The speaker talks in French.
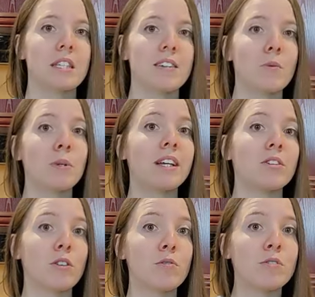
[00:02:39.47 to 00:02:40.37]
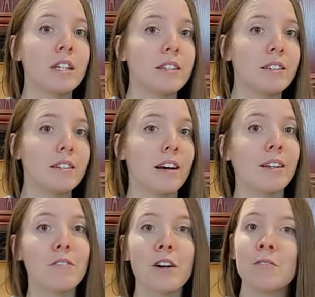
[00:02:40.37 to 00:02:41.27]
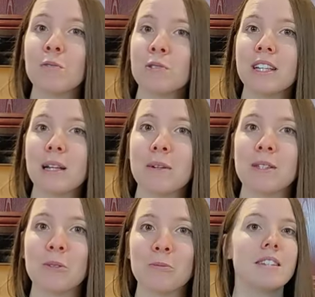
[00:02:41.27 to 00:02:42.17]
Ça va peut-être vous aider à en faire vous aussi à la maison.